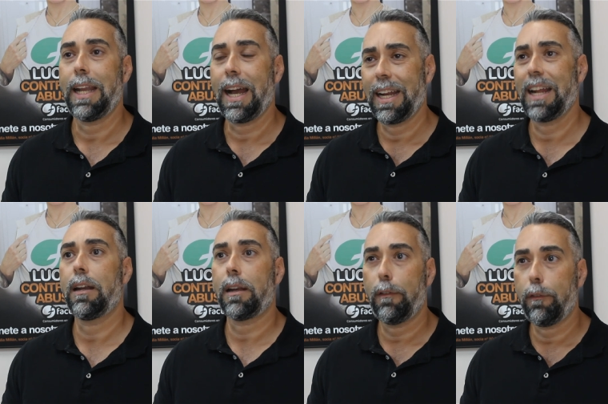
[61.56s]
la
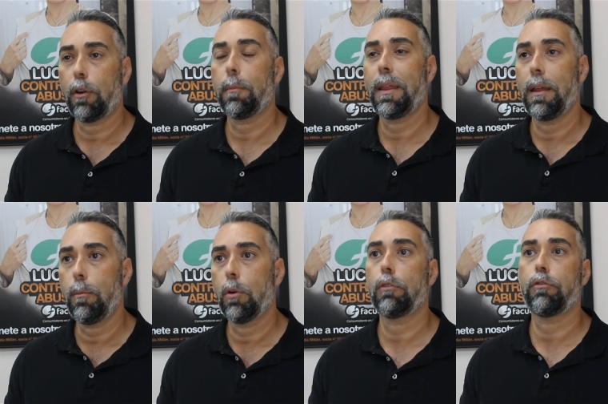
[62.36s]
gran reforma del
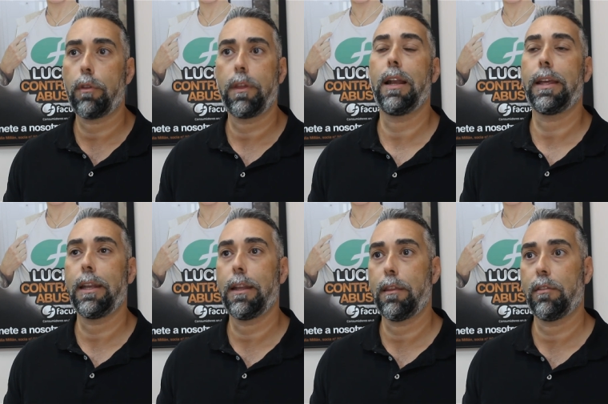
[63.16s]
bono social que
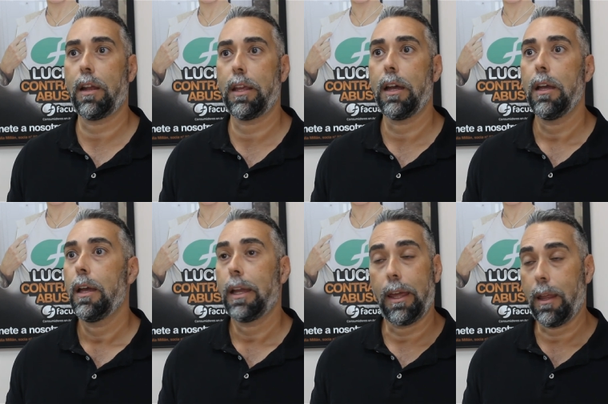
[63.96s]
es necesaria
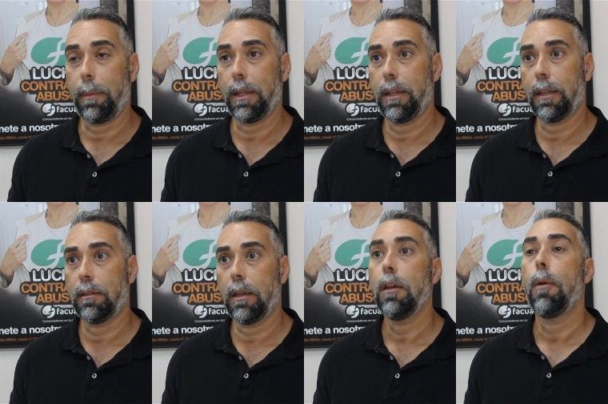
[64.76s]
queda
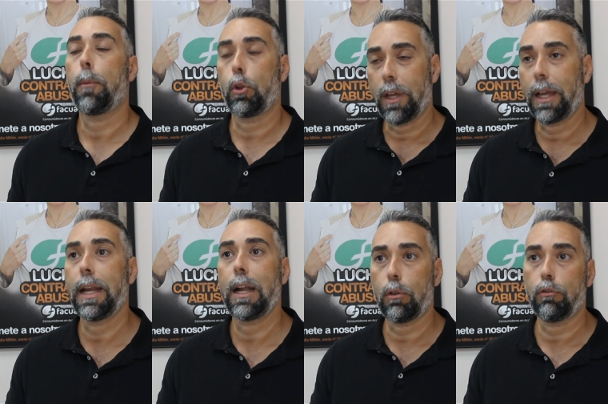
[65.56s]
pendiente.
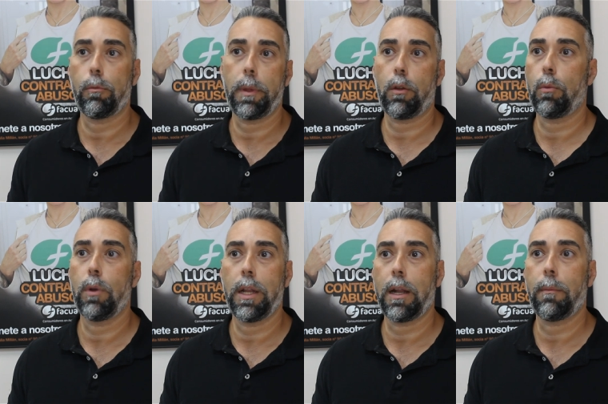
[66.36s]
Proteger al consumidor
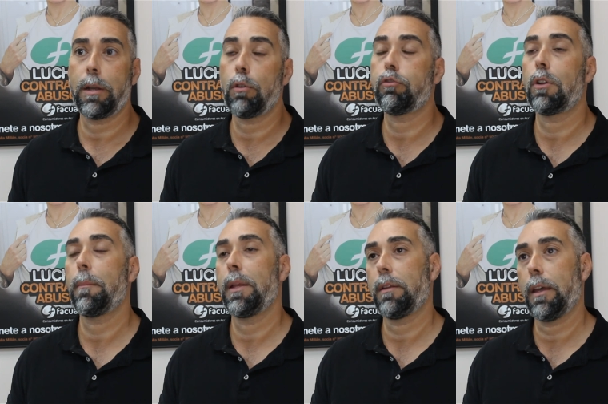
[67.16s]
vulnerable no
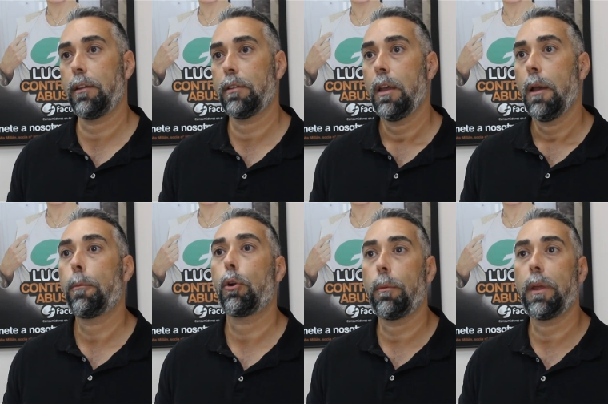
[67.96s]
solamente es
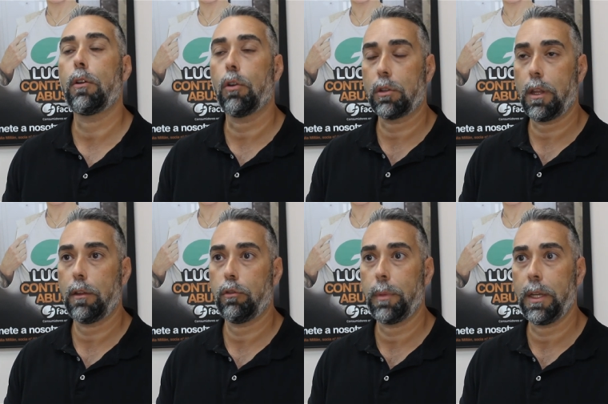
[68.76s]
prohibir cortes
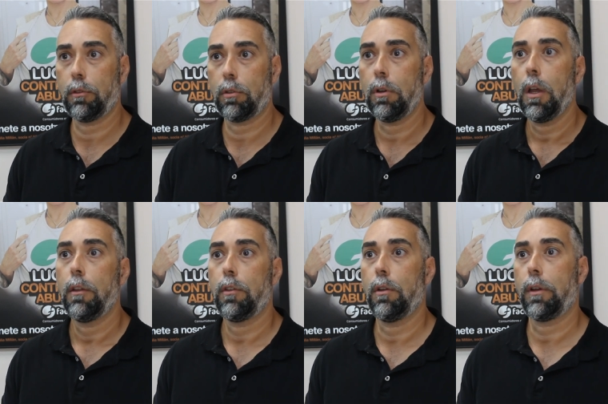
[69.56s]
de suministro,
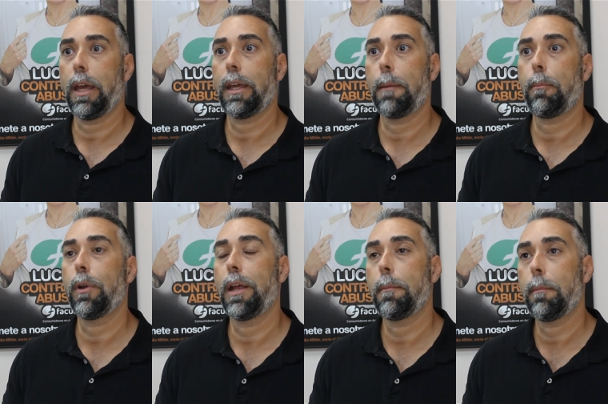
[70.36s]
sino que hay que
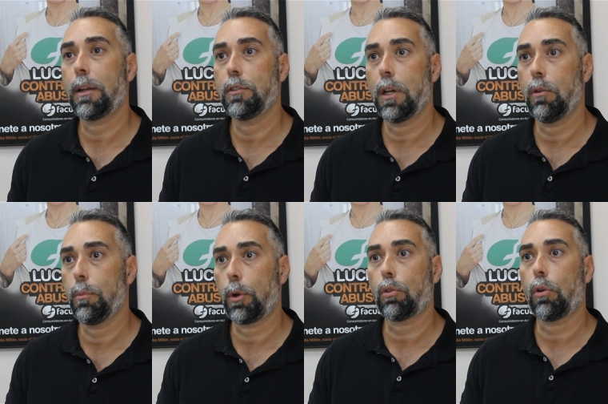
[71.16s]
poner en marcha
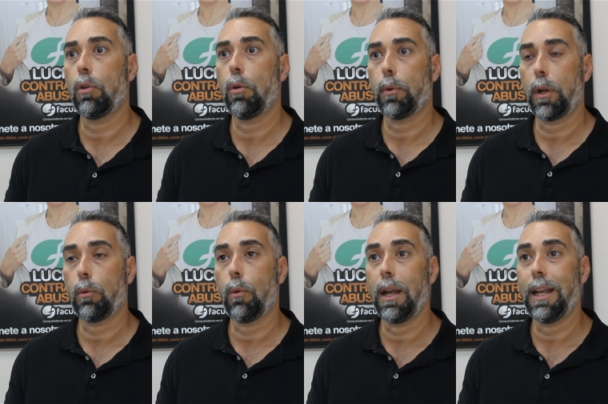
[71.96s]
un protocolo por el
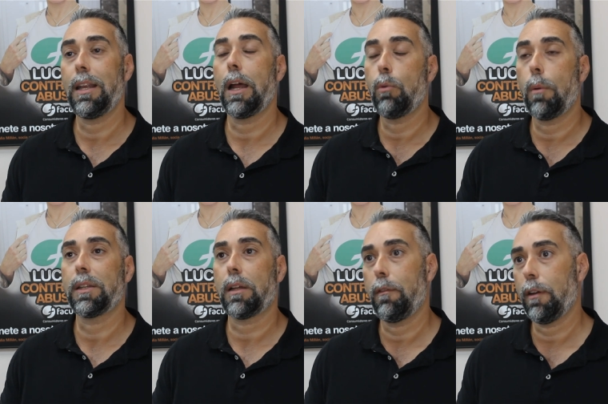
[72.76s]
cual la
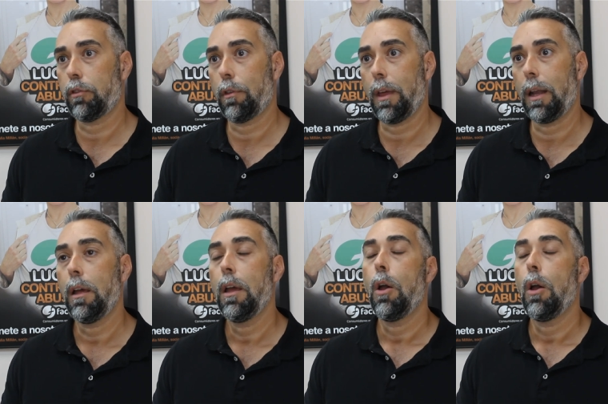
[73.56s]
nueva tarifa social